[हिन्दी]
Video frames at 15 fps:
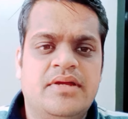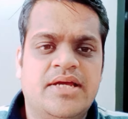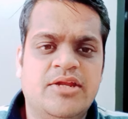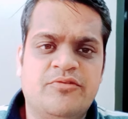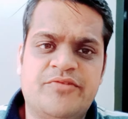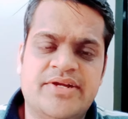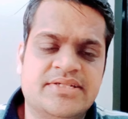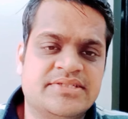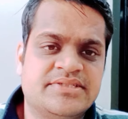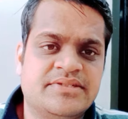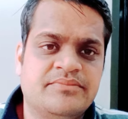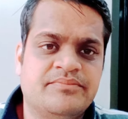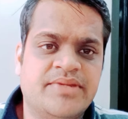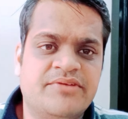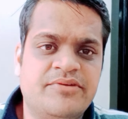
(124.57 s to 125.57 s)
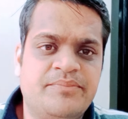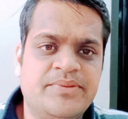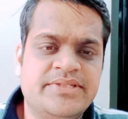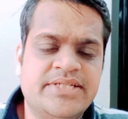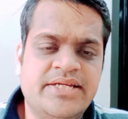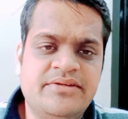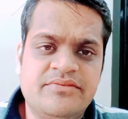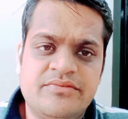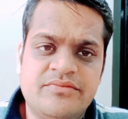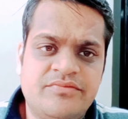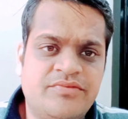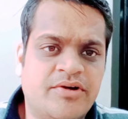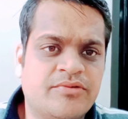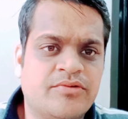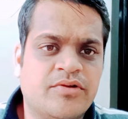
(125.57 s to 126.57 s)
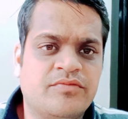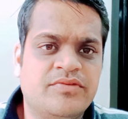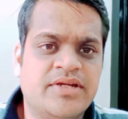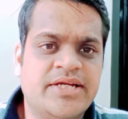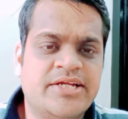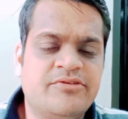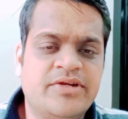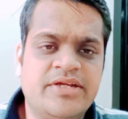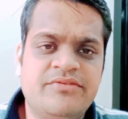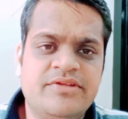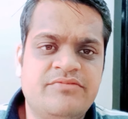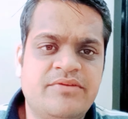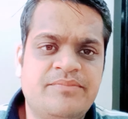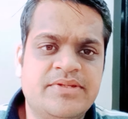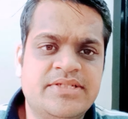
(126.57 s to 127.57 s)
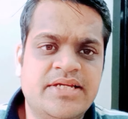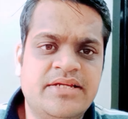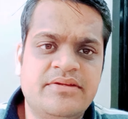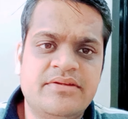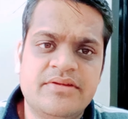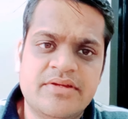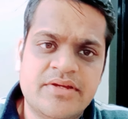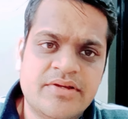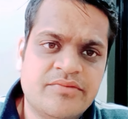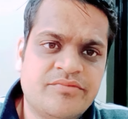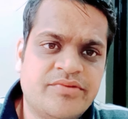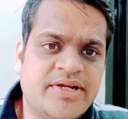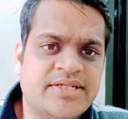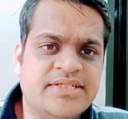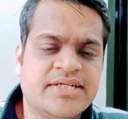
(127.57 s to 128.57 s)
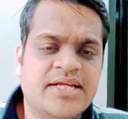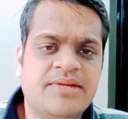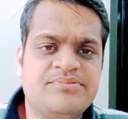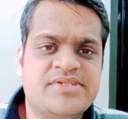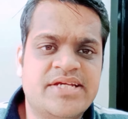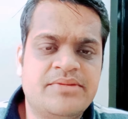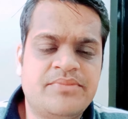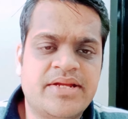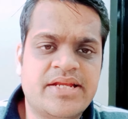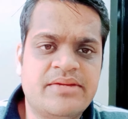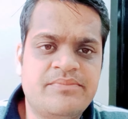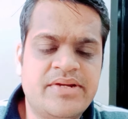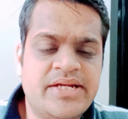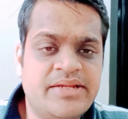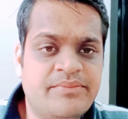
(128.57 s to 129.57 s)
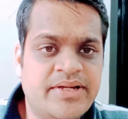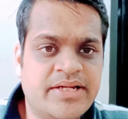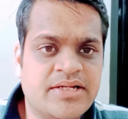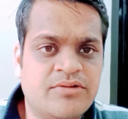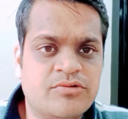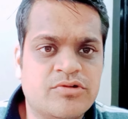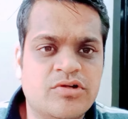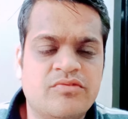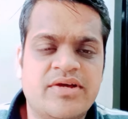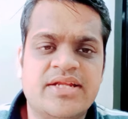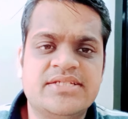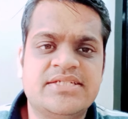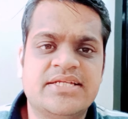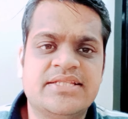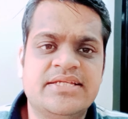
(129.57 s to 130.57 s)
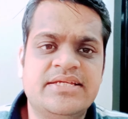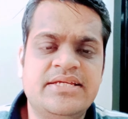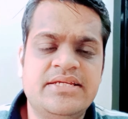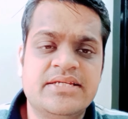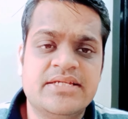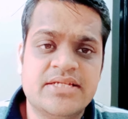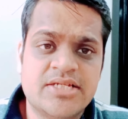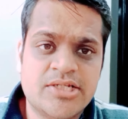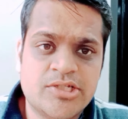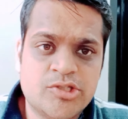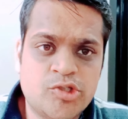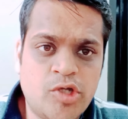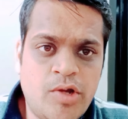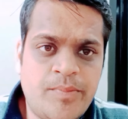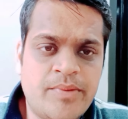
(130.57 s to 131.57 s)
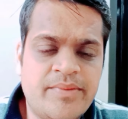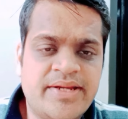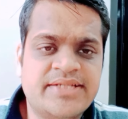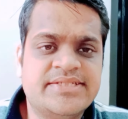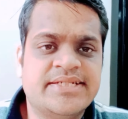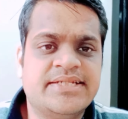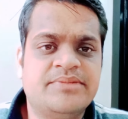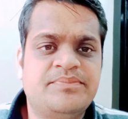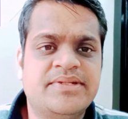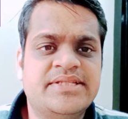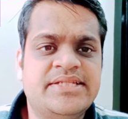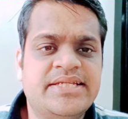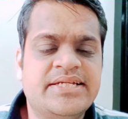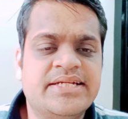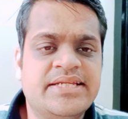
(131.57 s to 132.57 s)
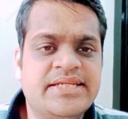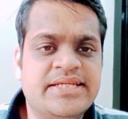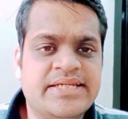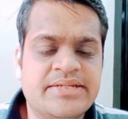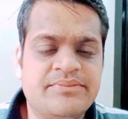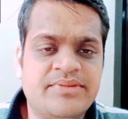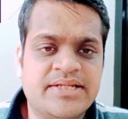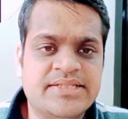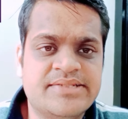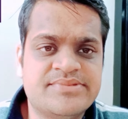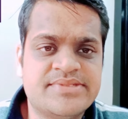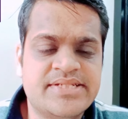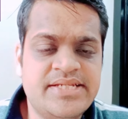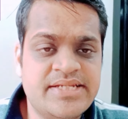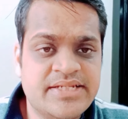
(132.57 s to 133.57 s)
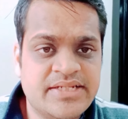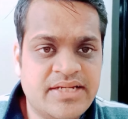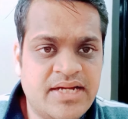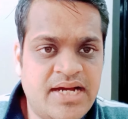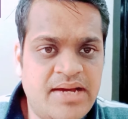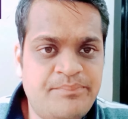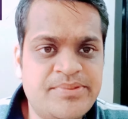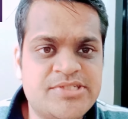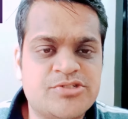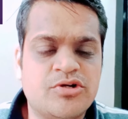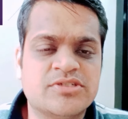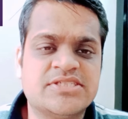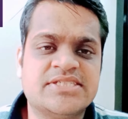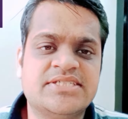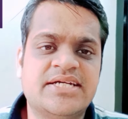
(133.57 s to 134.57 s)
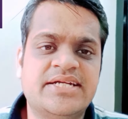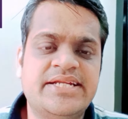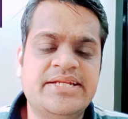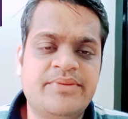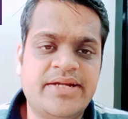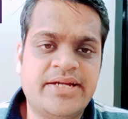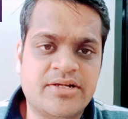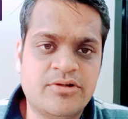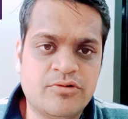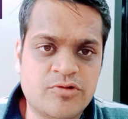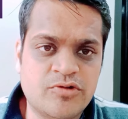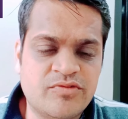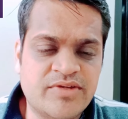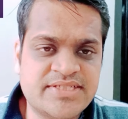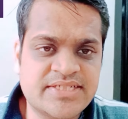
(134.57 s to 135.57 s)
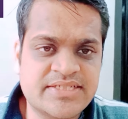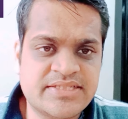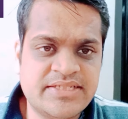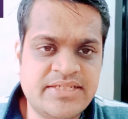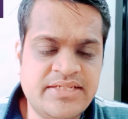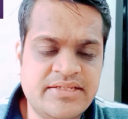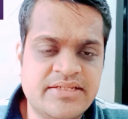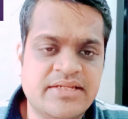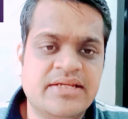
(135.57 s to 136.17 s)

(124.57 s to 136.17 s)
हेलो फ्रेंड्स मैं विपिन जैन फाउंडर ऑफ लर्न इक्विटी विद विपिन जैन फ्रेंड्स अगर आप शेयर मार्केट में डीमेट अकाउंट खुलवाना चाहते हैं तो आप हमारे चैनल पर दिए गए लिंक के माध्यम से अप स्टॉक्स के साथ डीमेट अकाउंट खुलवा सकते हैं